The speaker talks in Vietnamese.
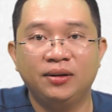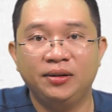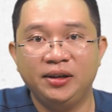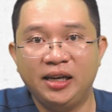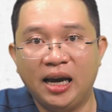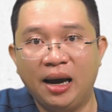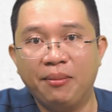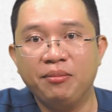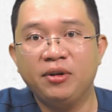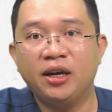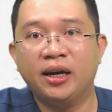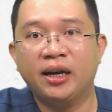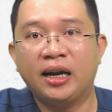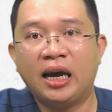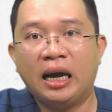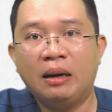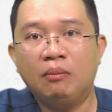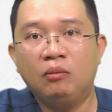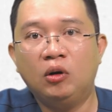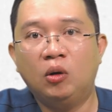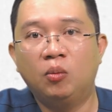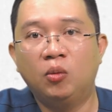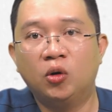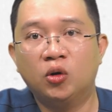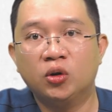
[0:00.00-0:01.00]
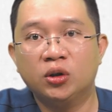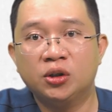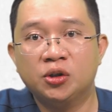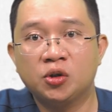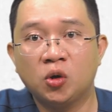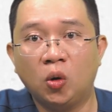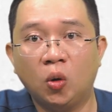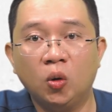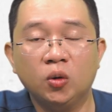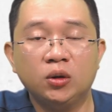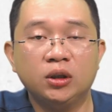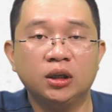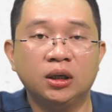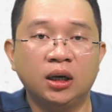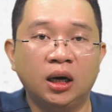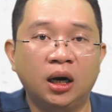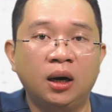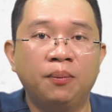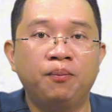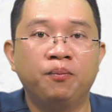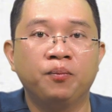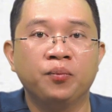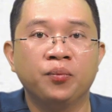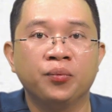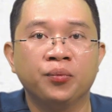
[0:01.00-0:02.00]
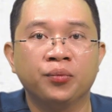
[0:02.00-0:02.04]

giảm nhẹ nám ở một cái số trường hợp